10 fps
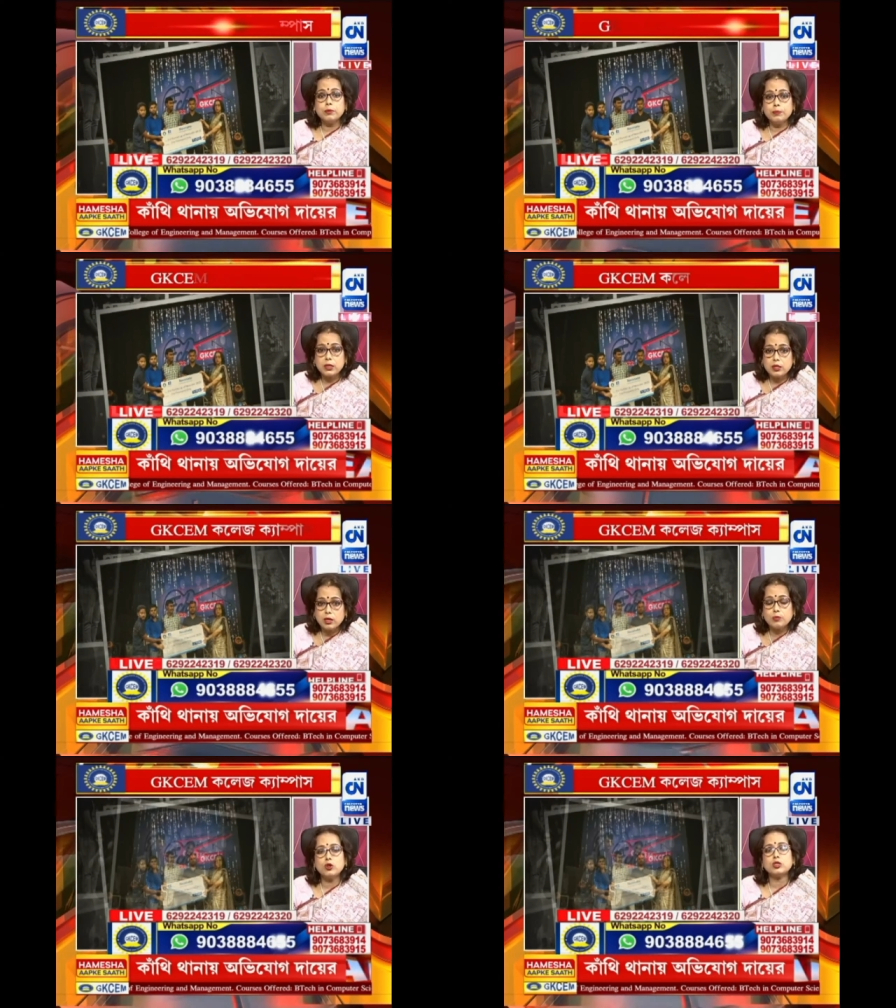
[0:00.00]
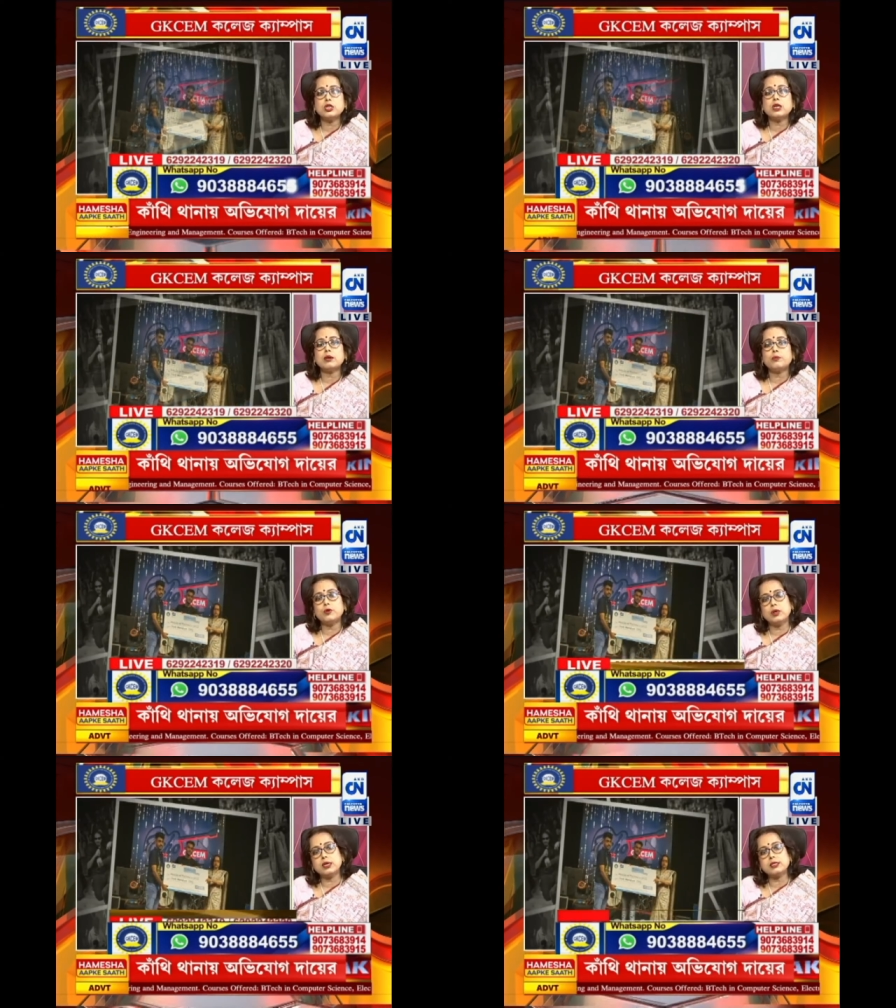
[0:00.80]
বৃত্তিমূলক শিক্ষা
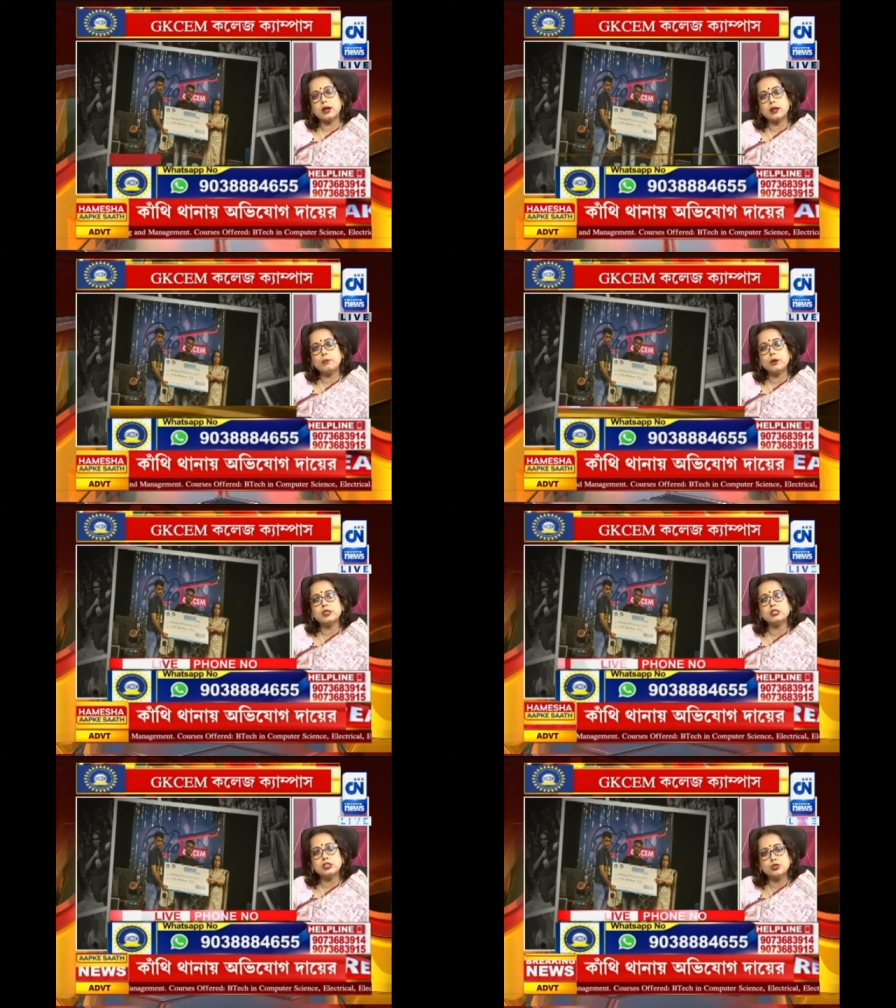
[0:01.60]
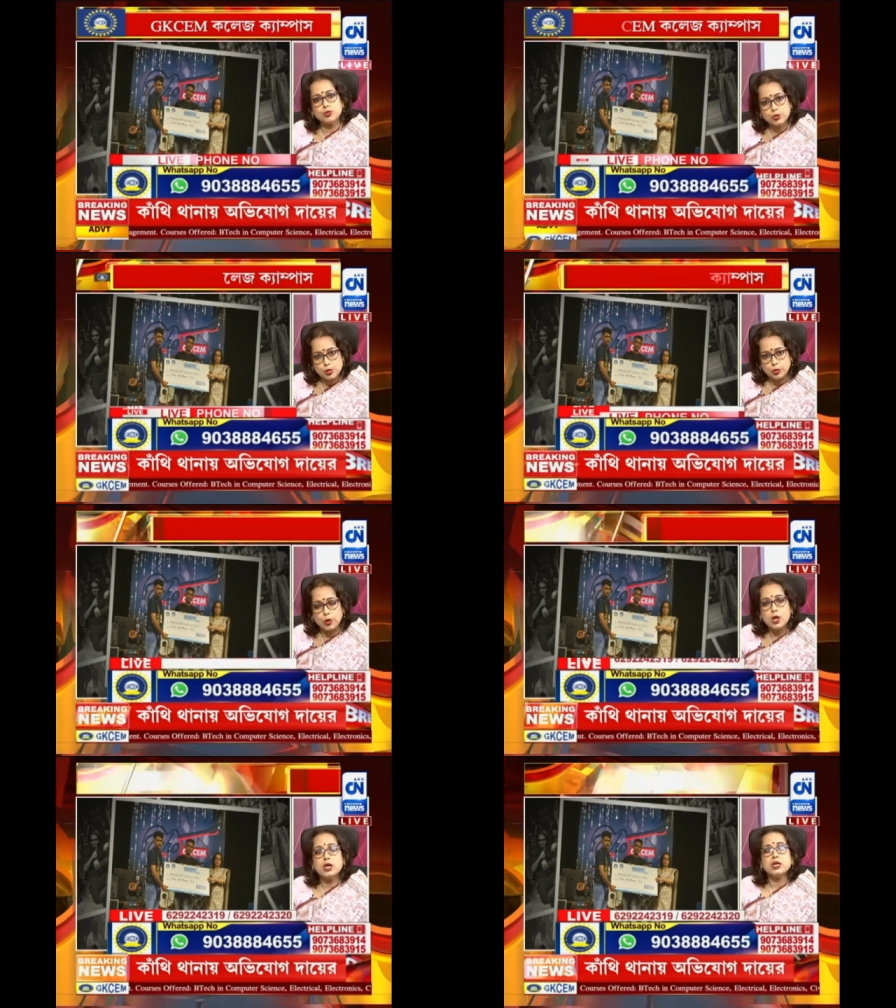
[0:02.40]
পড়লে চাকরি পাওয়ার যে সুযোগ
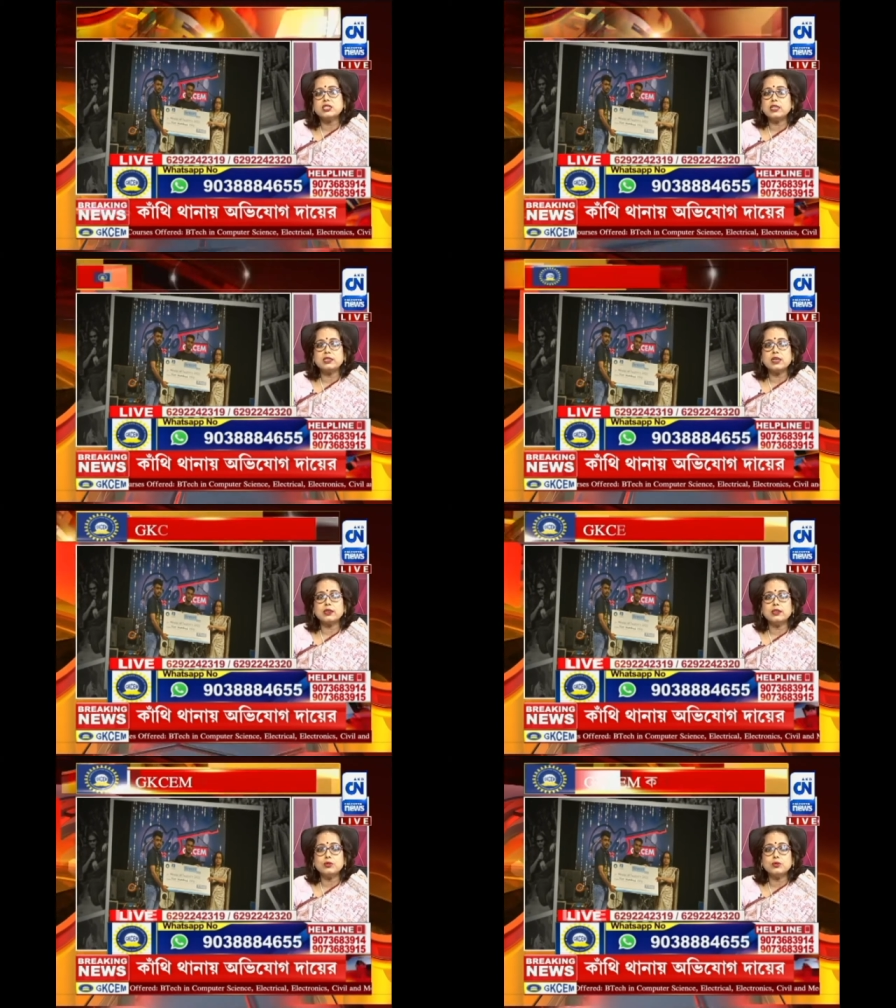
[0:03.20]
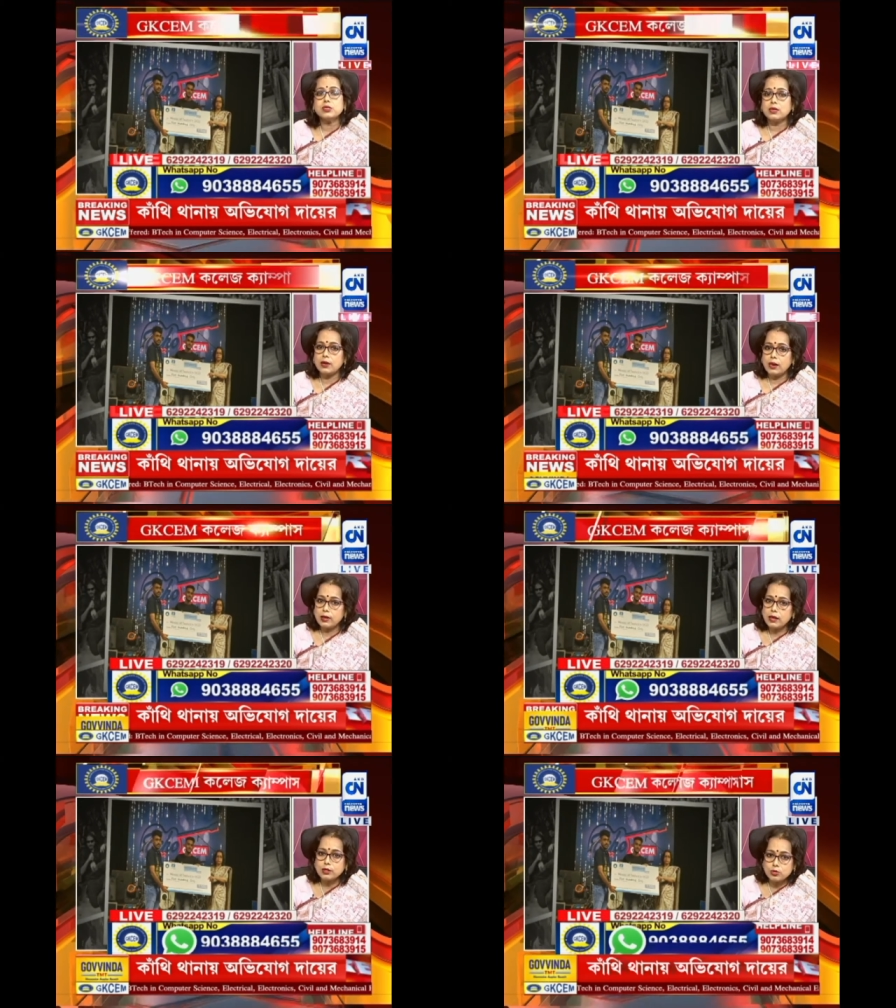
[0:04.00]
সেটা কিন্তু জেনারেল
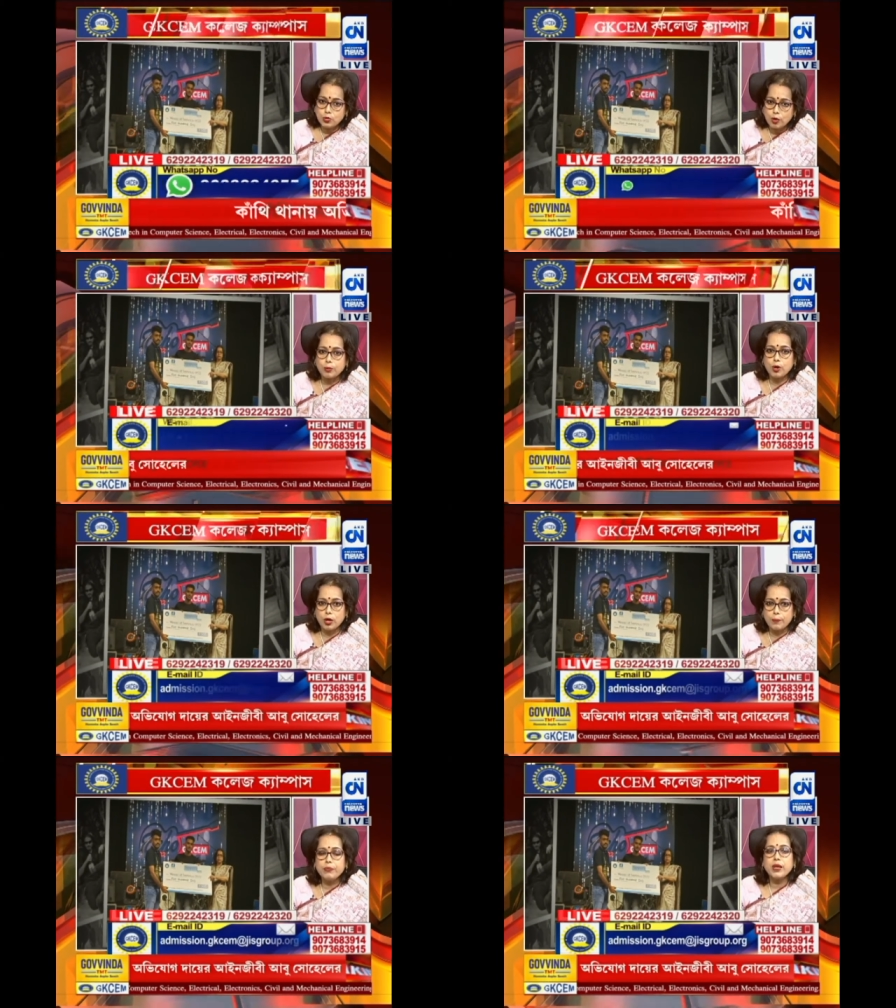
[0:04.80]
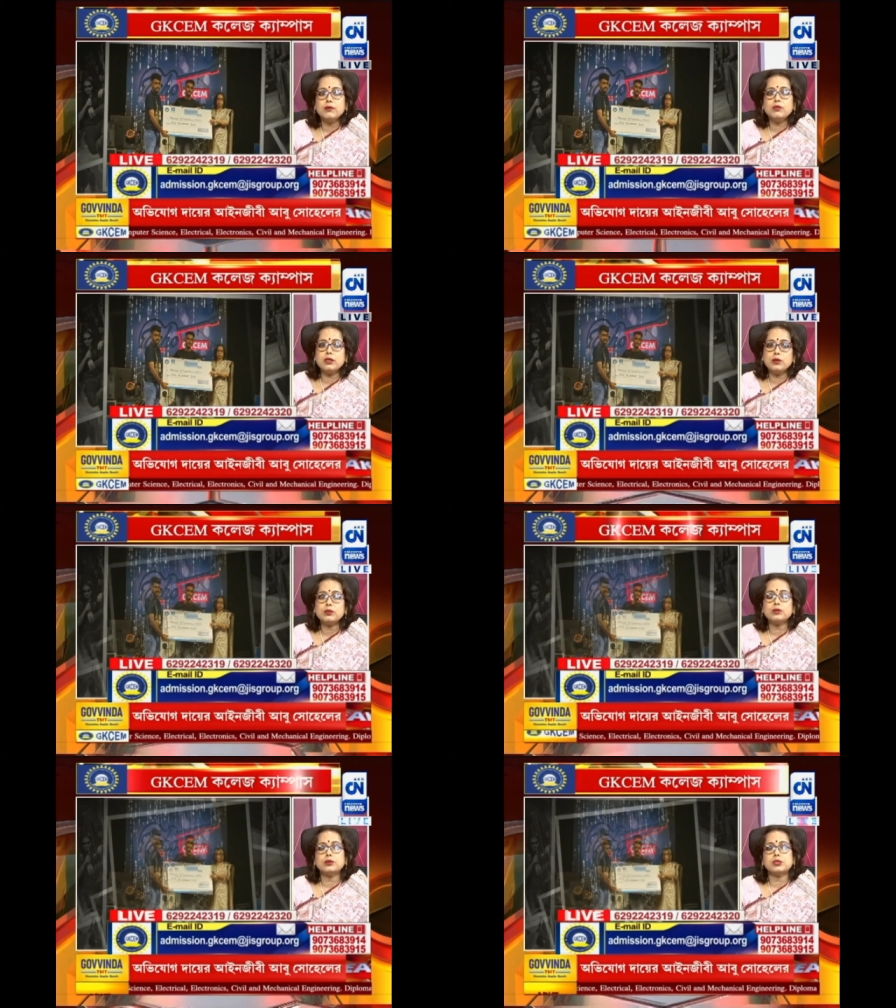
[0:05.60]
লাইনে একটু কম হয়
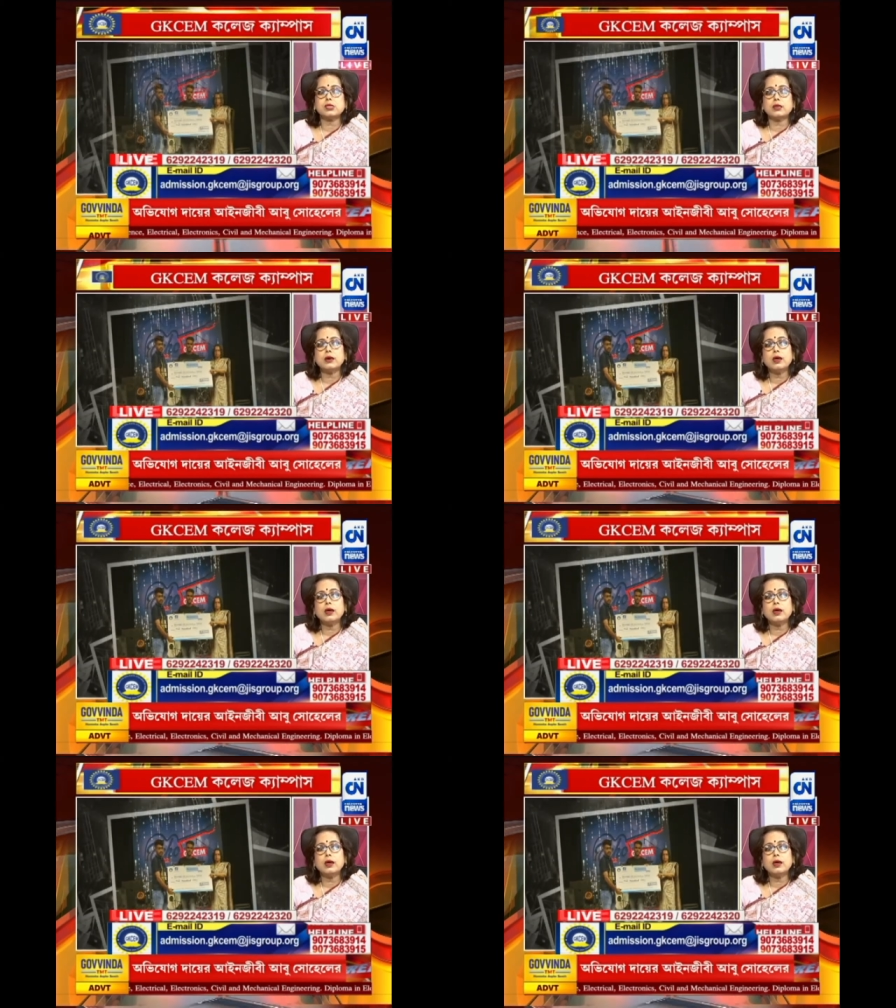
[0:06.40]
দ্বিতীয়ত হচ্ছে